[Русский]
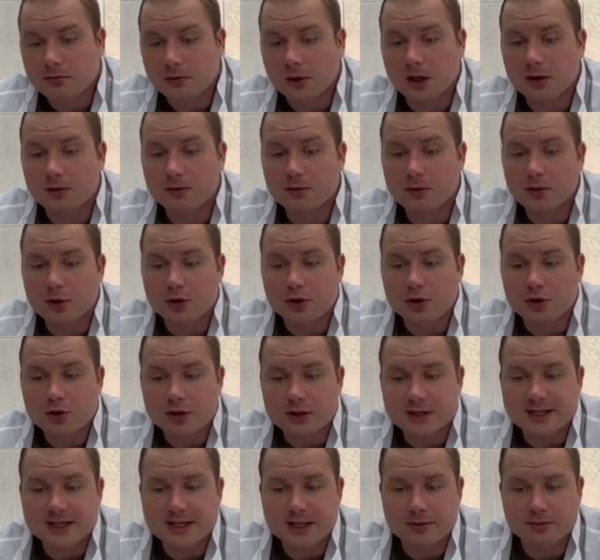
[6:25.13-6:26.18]
Вот, но
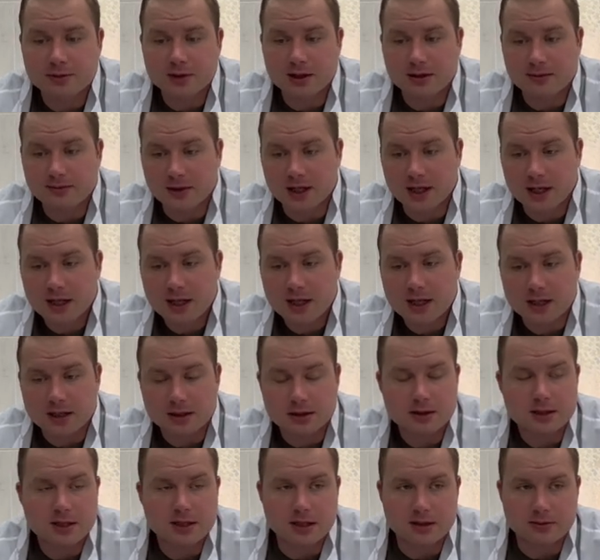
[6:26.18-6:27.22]
тем не
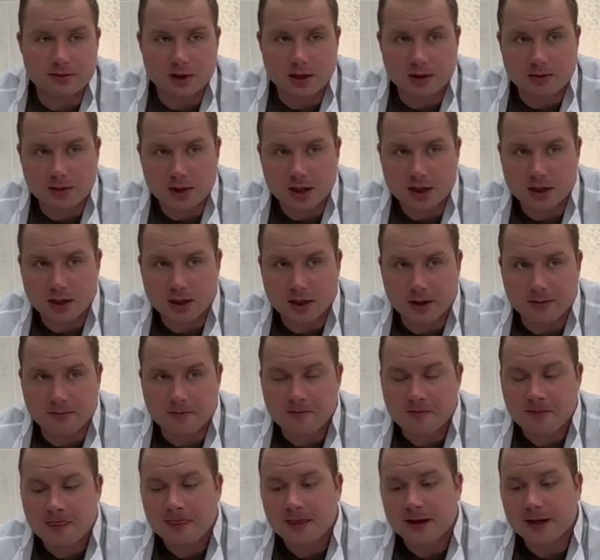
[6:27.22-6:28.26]
менее, тем не менее,
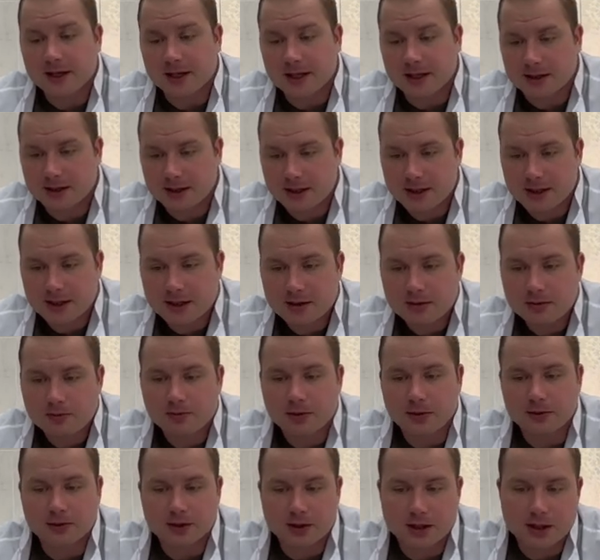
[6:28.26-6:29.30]
это,
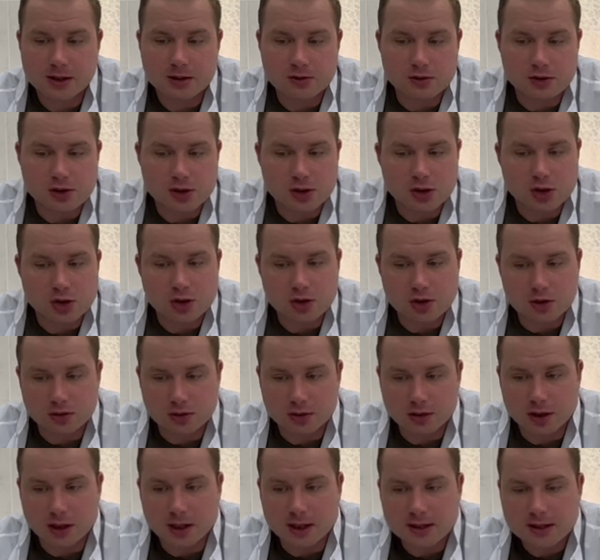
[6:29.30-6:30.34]
повторюсь еще
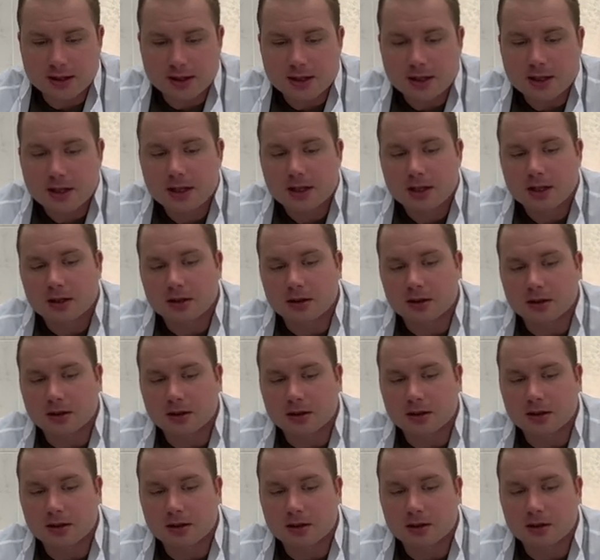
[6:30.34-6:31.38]
раз,
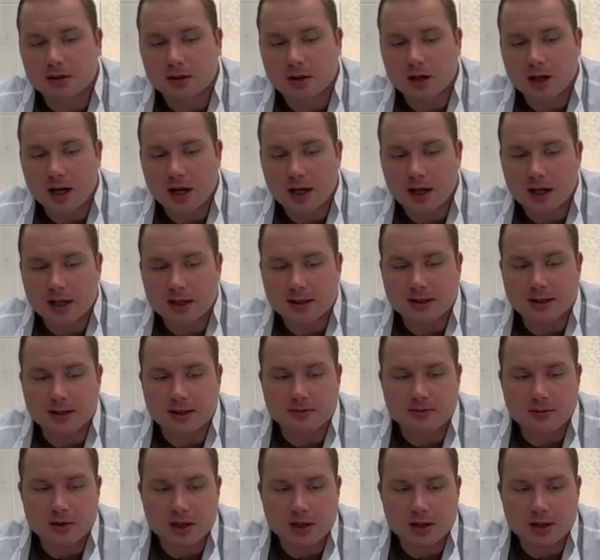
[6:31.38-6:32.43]
Э, гораздо
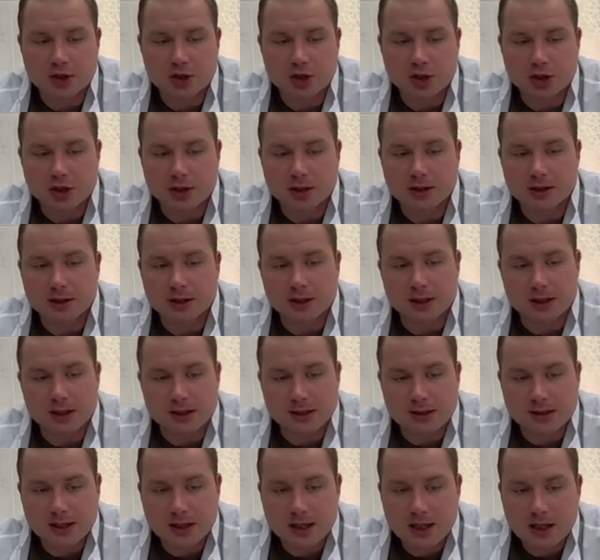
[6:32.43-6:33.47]
меньшие
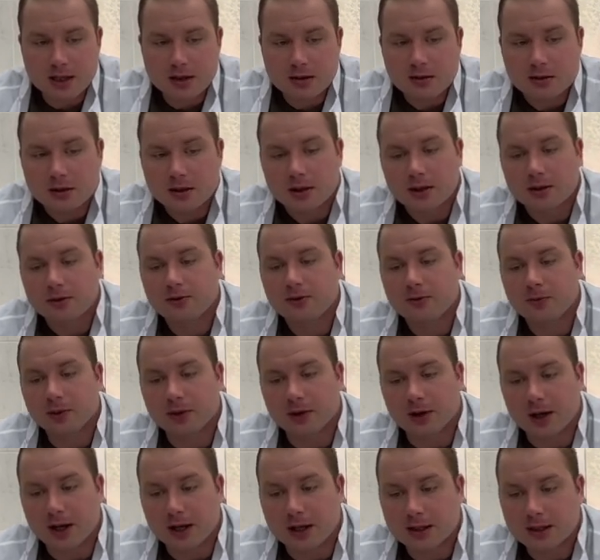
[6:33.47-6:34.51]
риски в
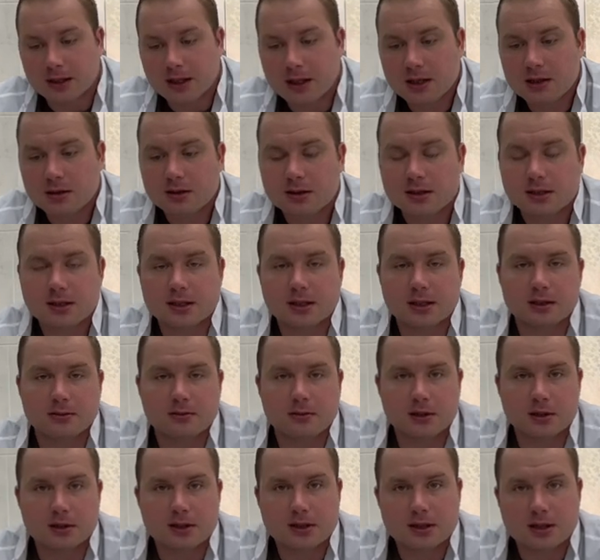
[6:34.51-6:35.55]
плане,
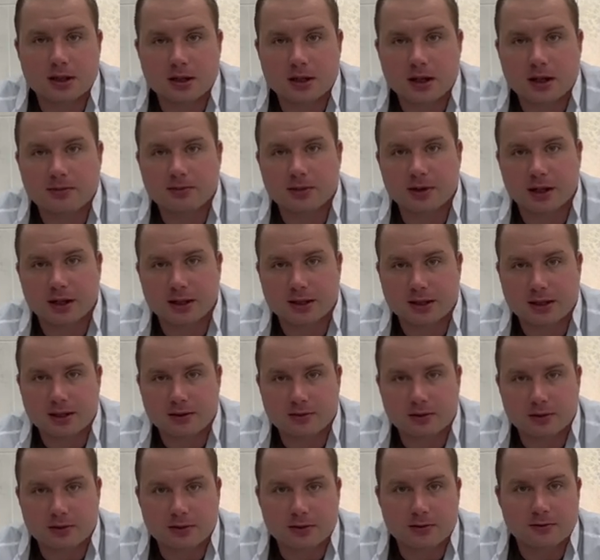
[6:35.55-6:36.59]
соответственно,
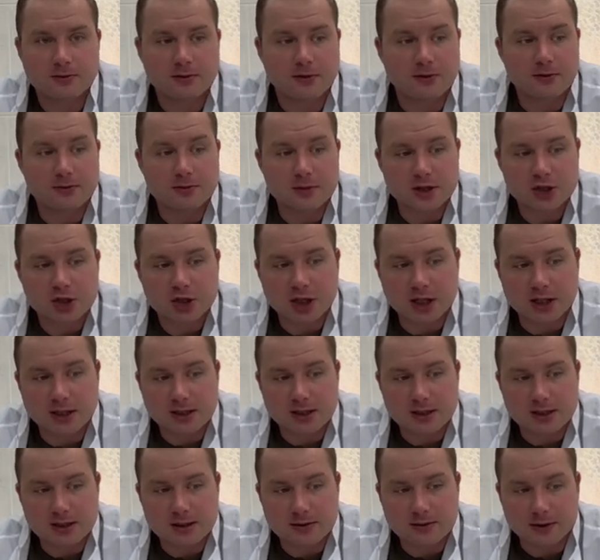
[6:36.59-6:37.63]
оперативного
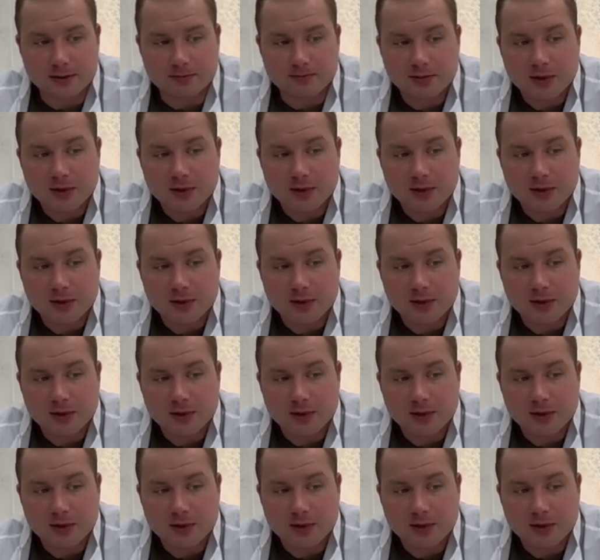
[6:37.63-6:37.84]
вмешательства.